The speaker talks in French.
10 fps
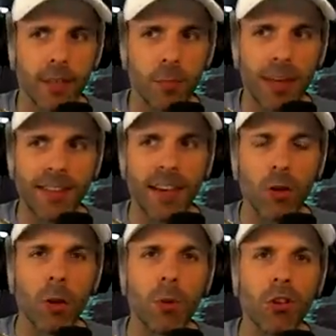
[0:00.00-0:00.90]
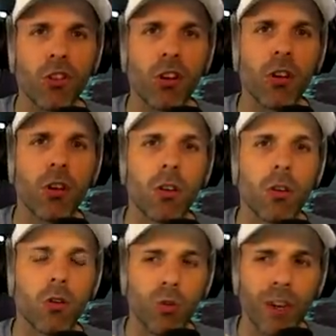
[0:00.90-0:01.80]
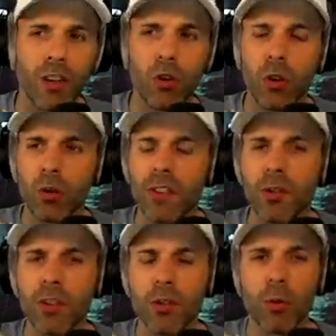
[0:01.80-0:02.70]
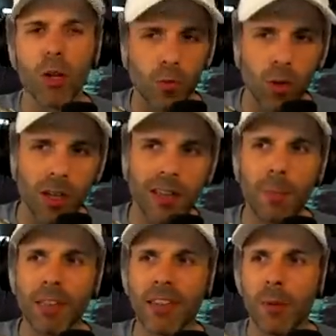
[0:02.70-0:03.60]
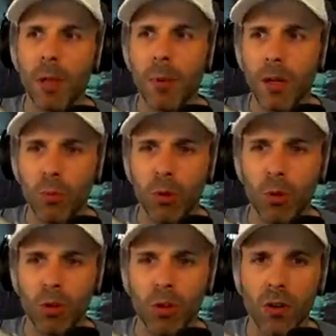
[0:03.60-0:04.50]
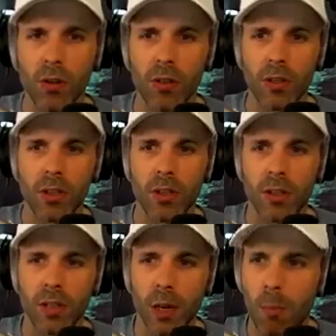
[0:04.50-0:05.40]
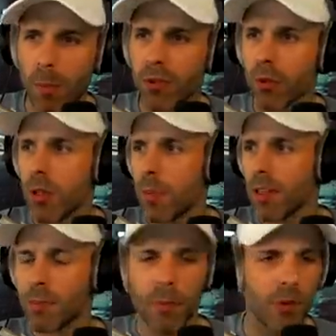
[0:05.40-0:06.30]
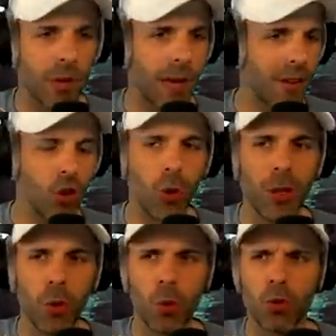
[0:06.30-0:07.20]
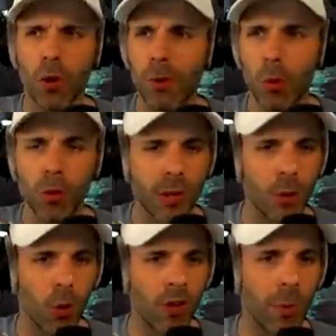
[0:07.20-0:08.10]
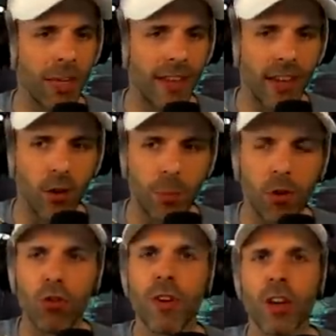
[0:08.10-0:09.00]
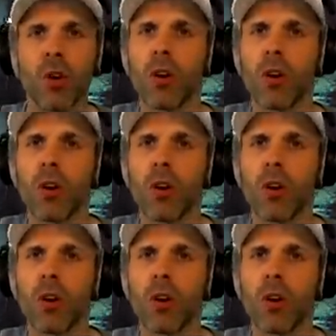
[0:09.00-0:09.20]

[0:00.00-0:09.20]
partira dans les poches du vainqueur de ces Salty duels. On a dépassé les 1000 balles depuis longtemps. Et même si on les dépasse, même si on arrive à 2000 euros, 3000 euros, 10 000 euros, ça partira dans les poches du vainqueur.